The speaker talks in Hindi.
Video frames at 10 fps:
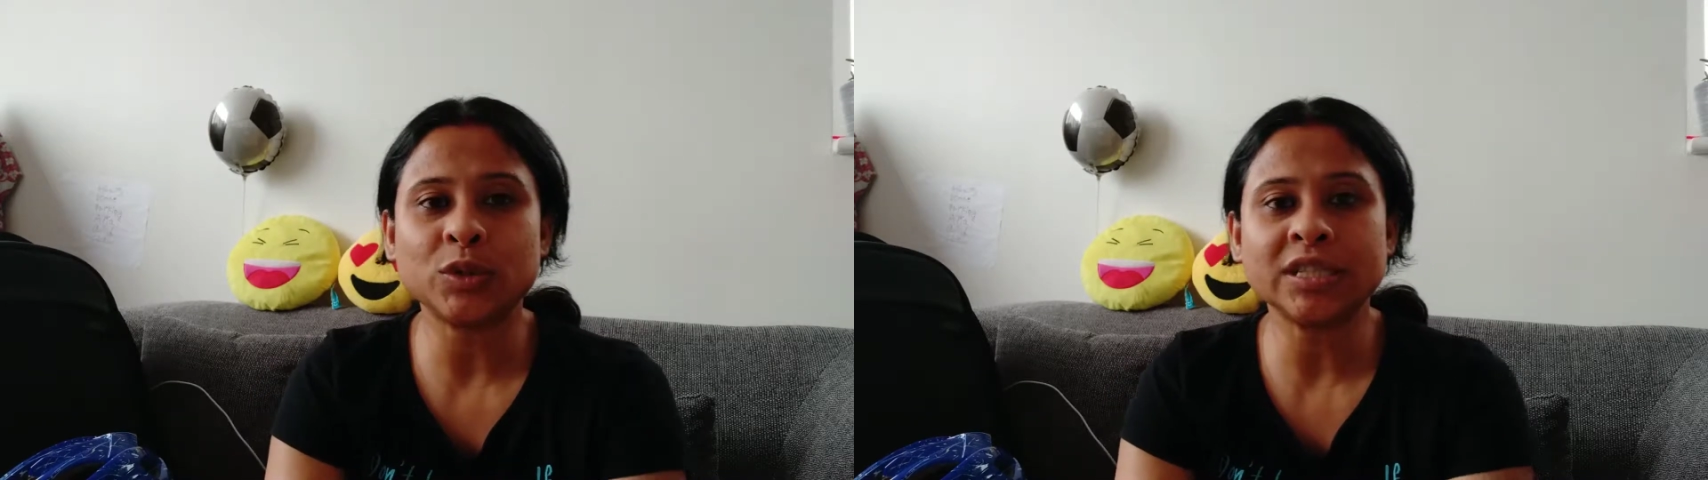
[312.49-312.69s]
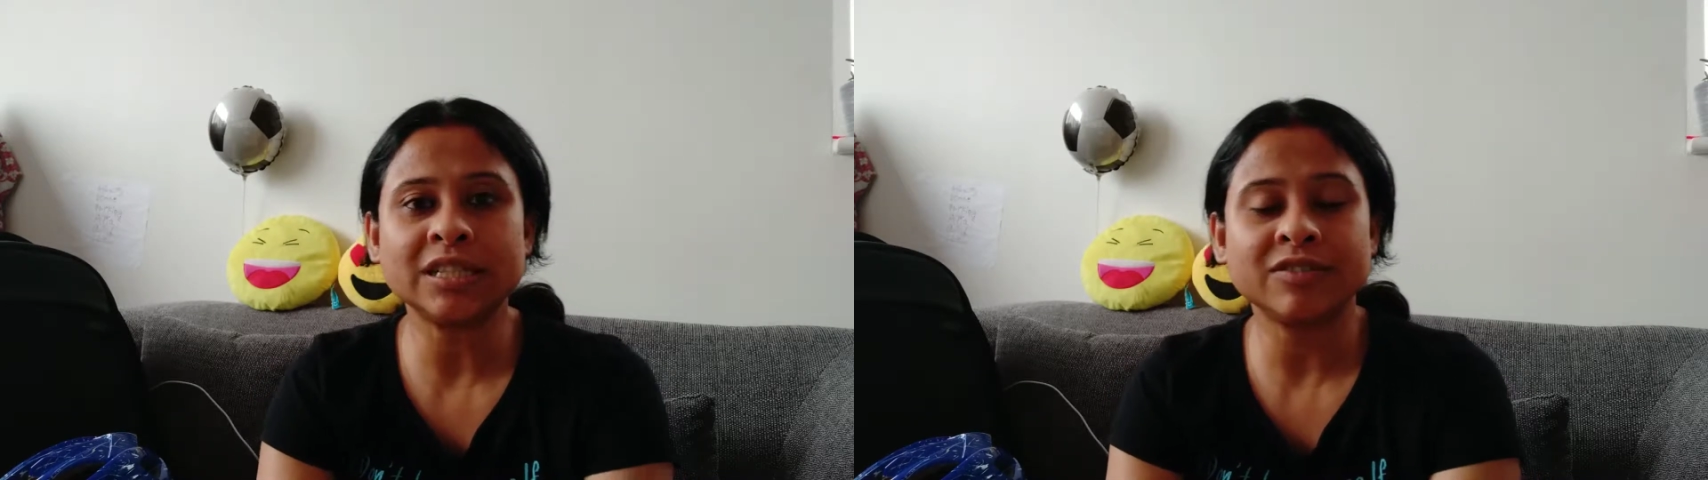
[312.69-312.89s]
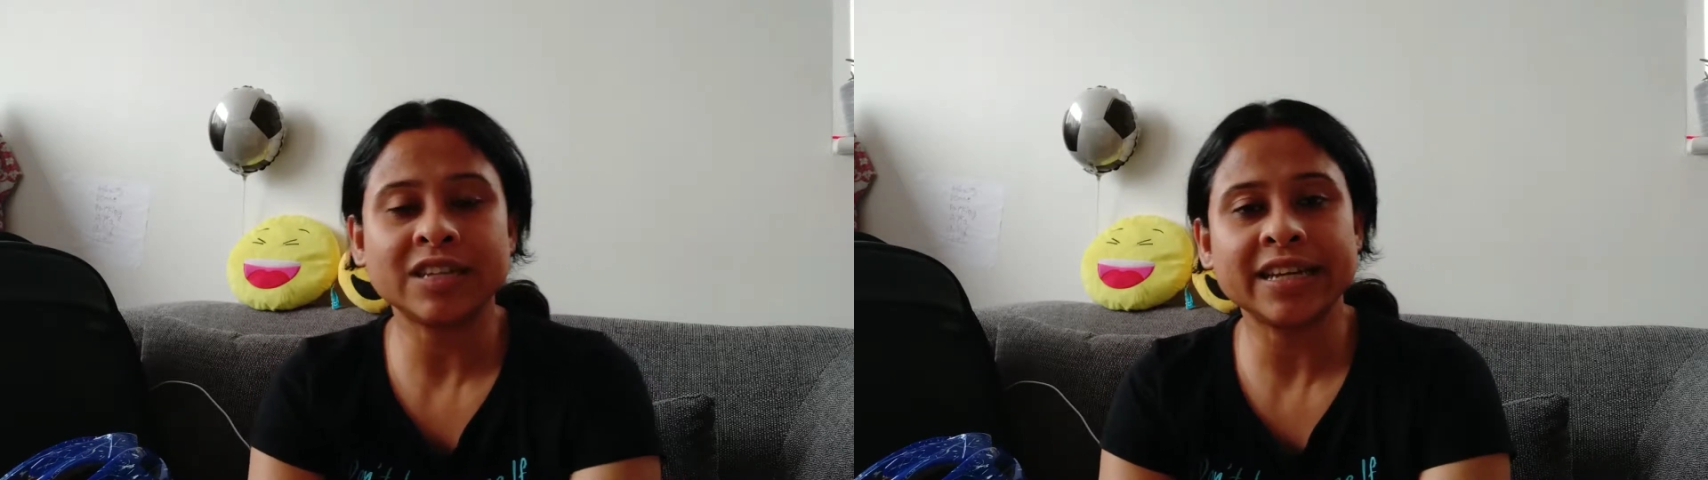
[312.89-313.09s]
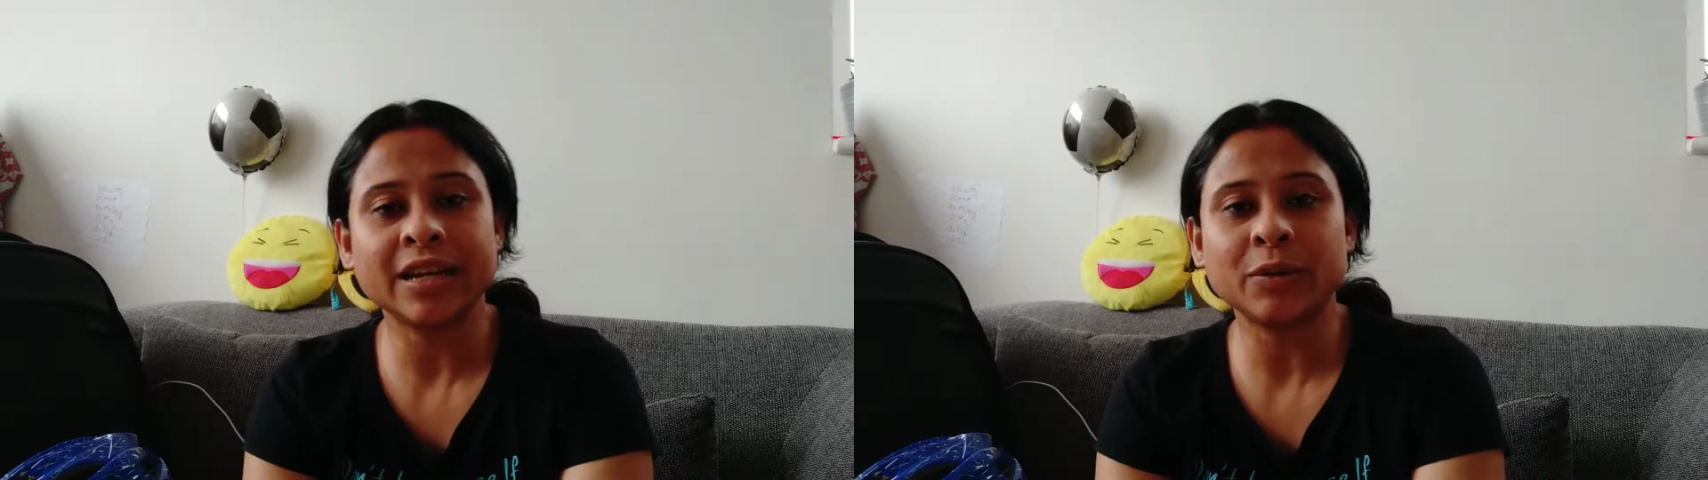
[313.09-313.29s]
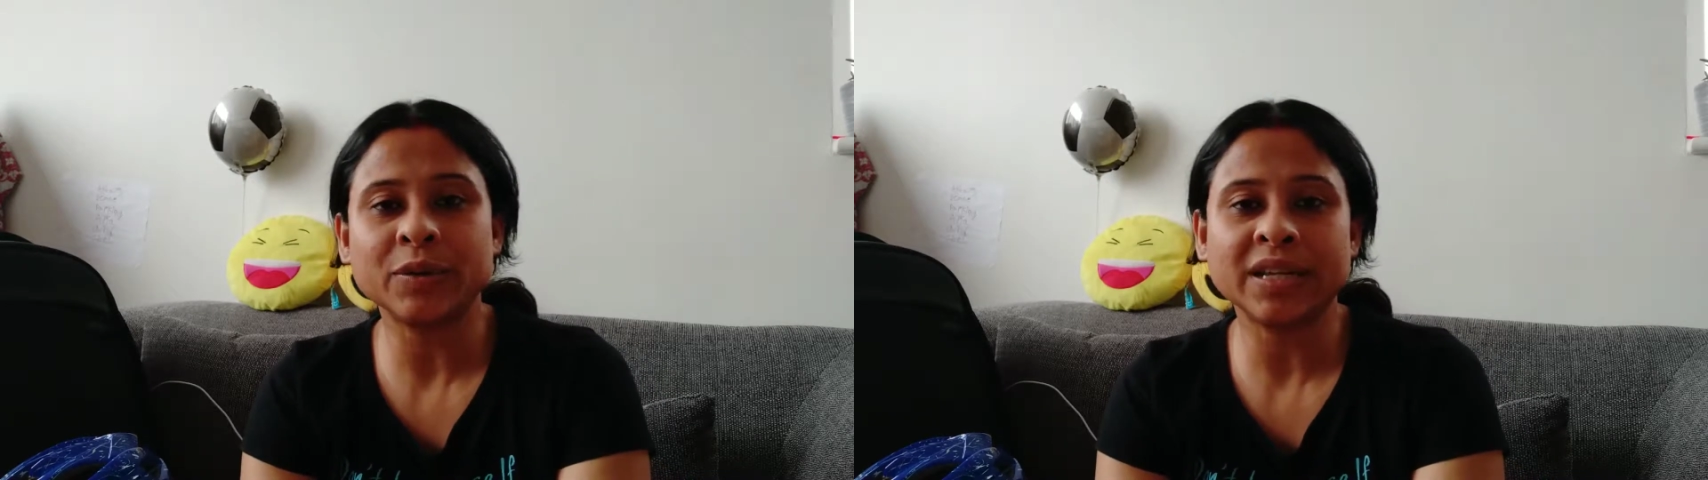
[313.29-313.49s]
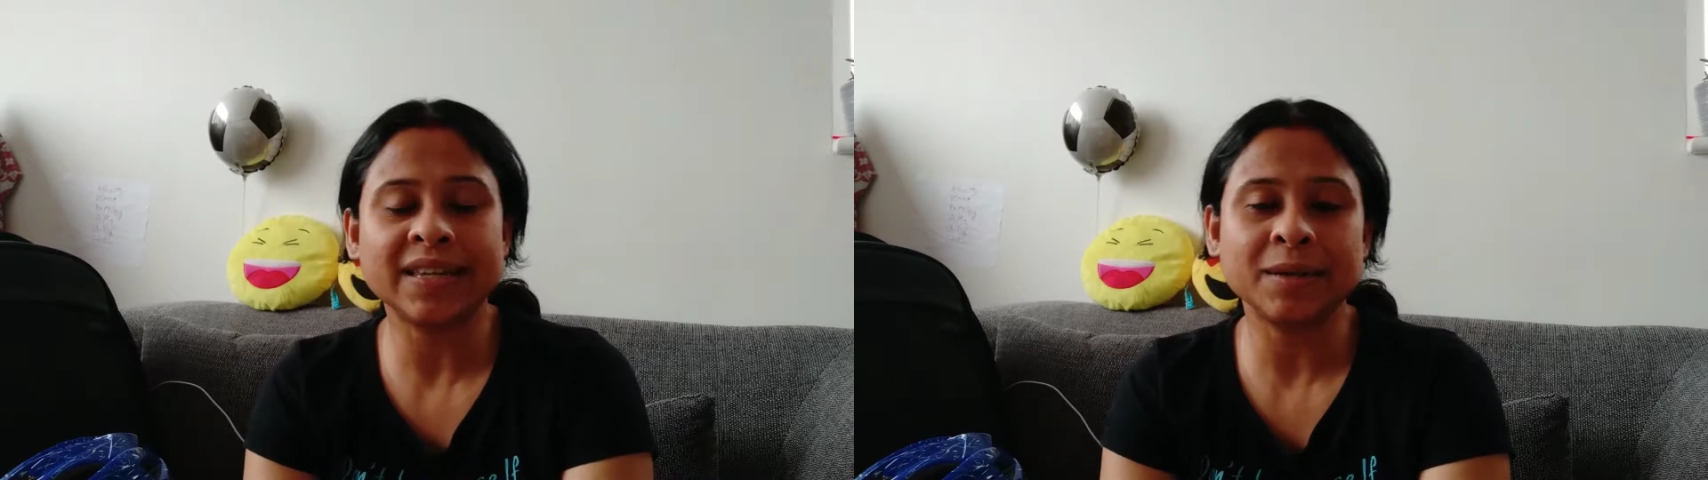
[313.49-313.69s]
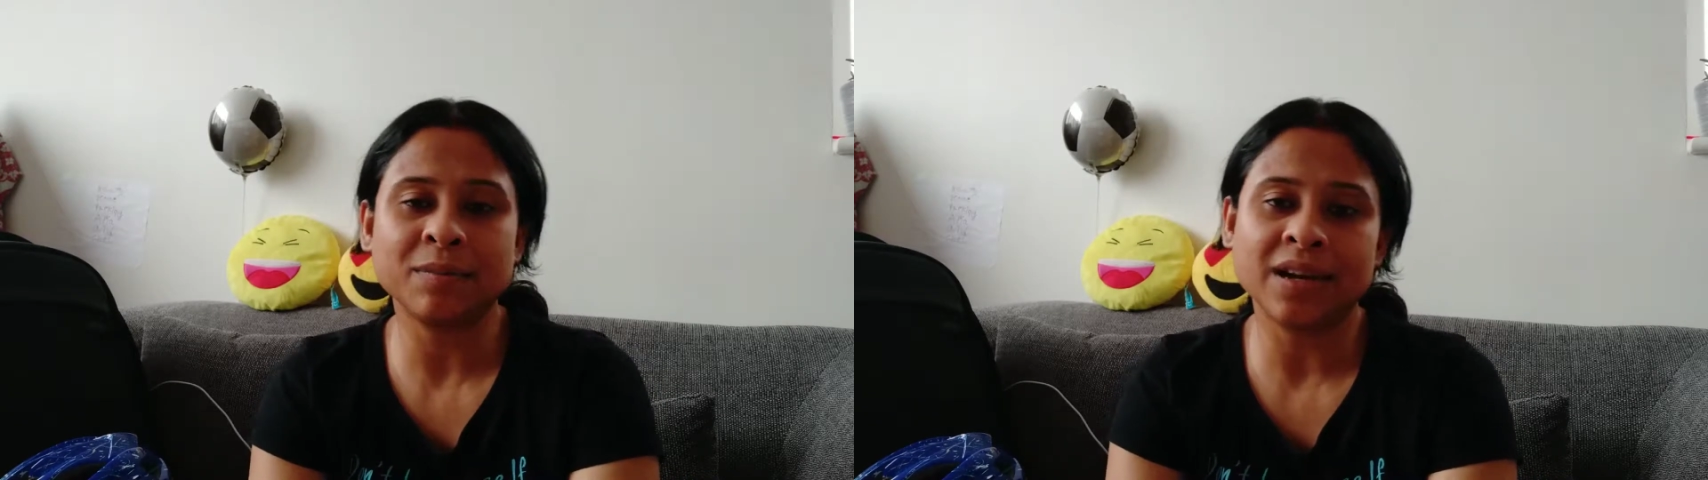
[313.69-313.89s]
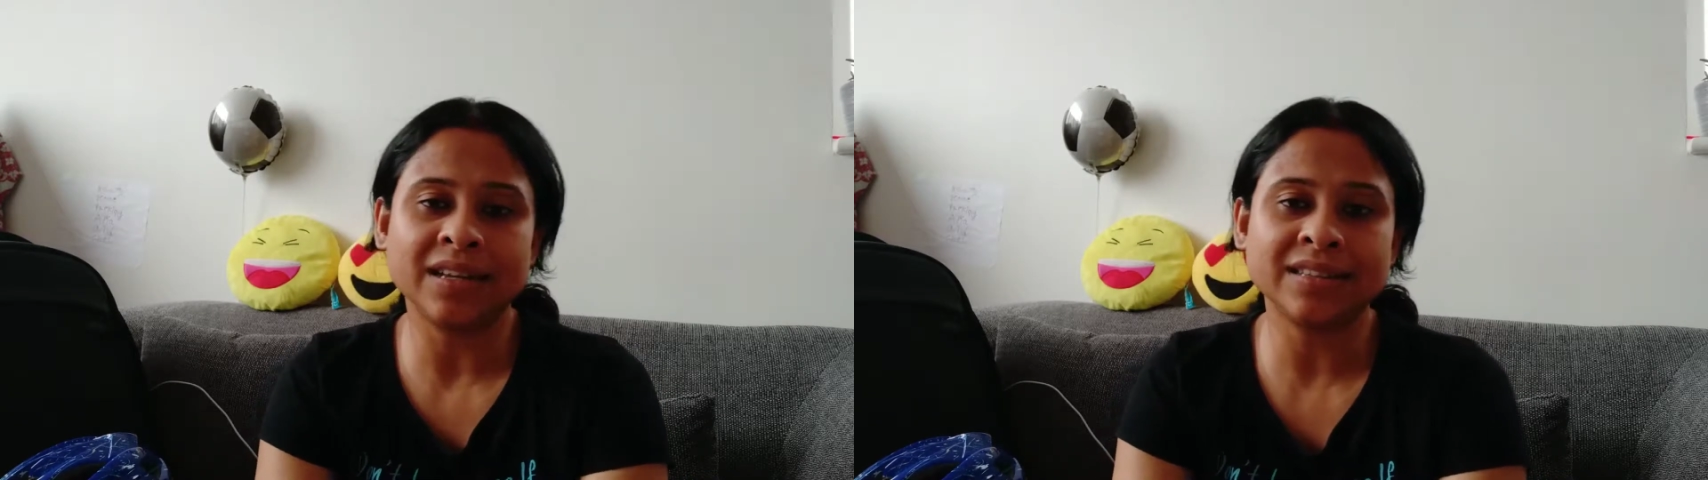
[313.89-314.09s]
डिनर वगैरह होने के
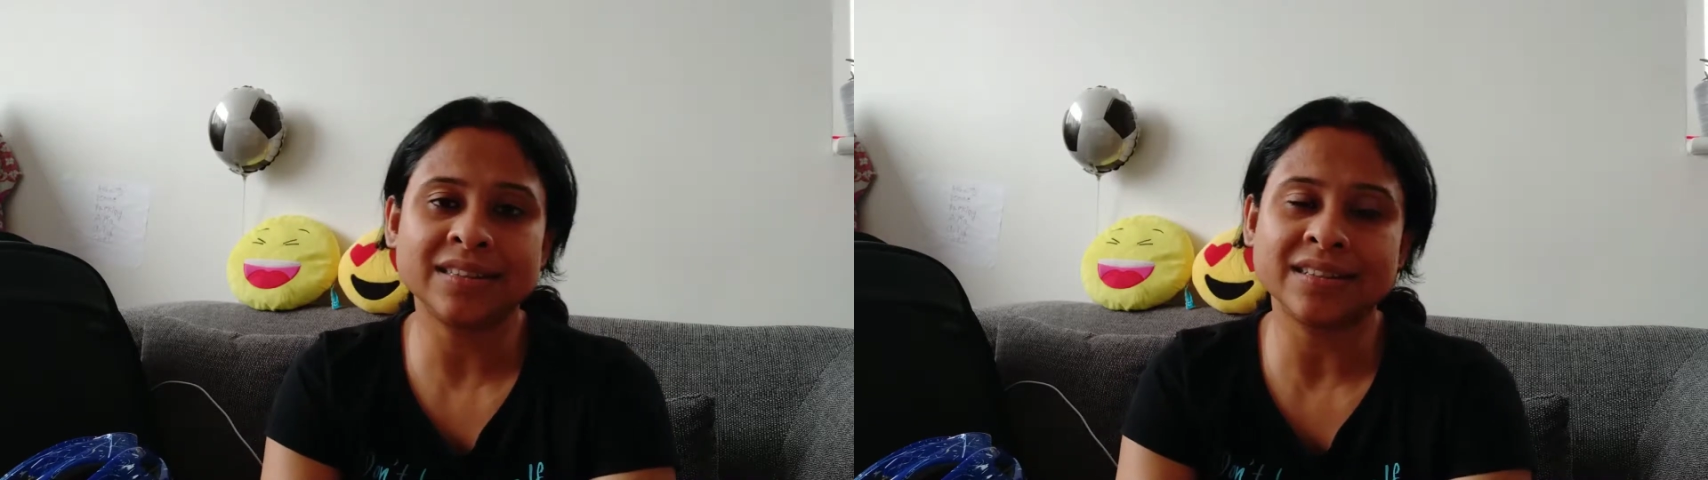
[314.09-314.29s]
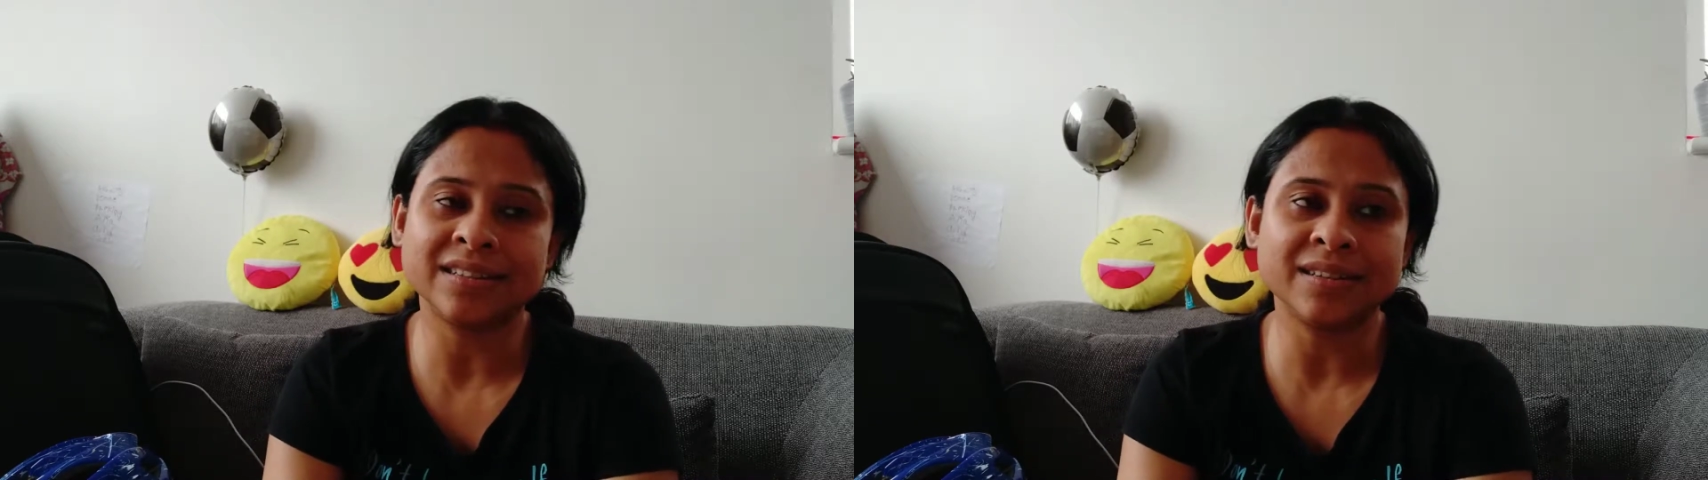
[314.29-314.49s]
बाद